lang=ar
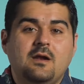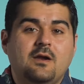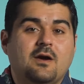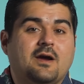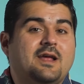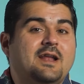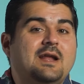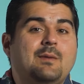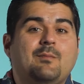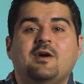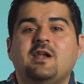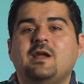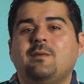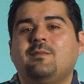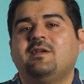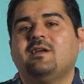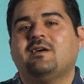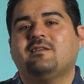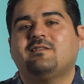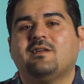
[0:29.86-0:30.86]
لكن ما نبي
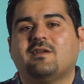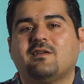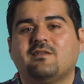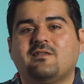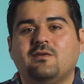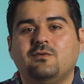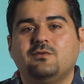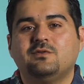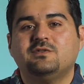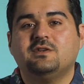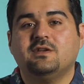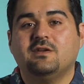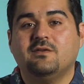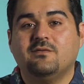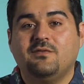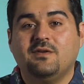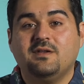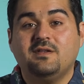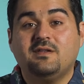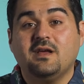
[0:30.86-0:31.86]
نخسر ريزولوشن
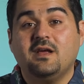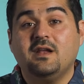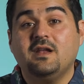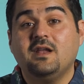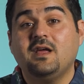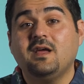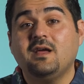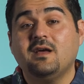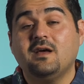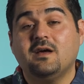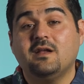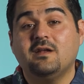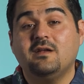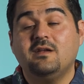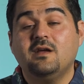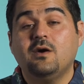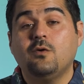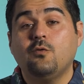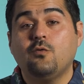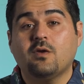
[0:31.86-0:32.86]
فانت هني
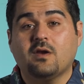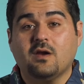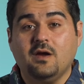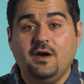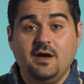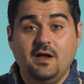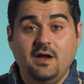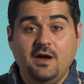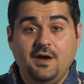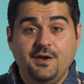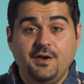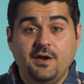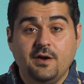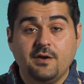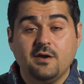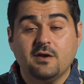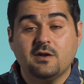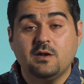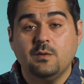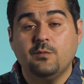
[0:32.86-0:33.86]
تدور
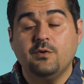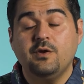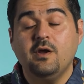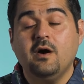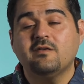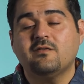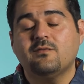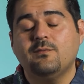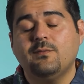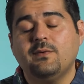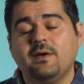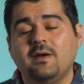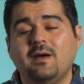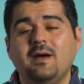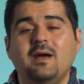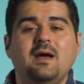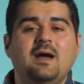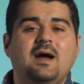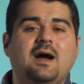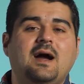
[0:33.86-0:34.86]
اعدادات المناسبه
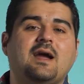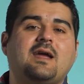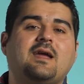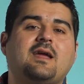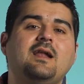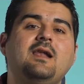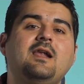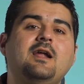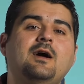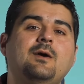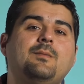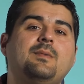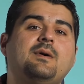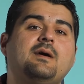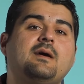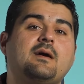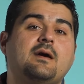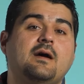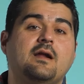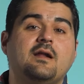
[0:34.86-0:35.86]
حق كل
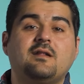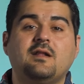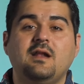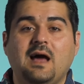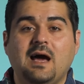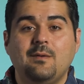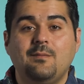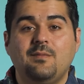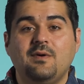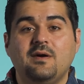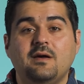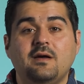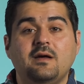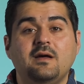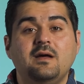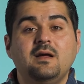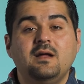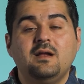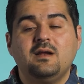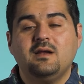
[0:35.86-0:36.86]
لعبه قاعد تلعبها
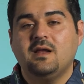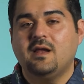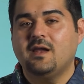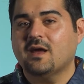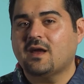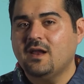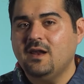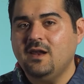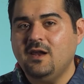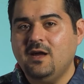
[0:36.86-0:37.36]
لان كل